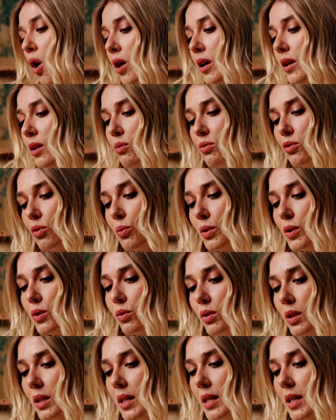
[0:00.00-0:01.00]
occhi, uso
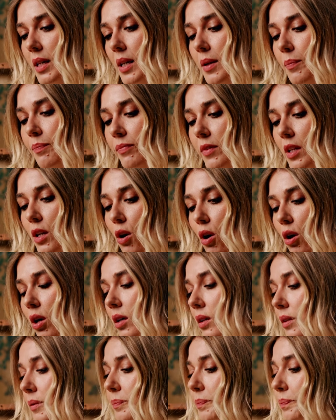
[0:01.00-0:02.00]
questo di, di
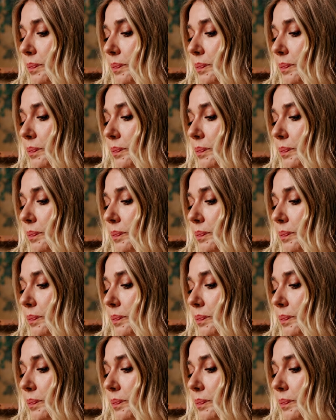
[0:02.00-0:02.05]
Rock.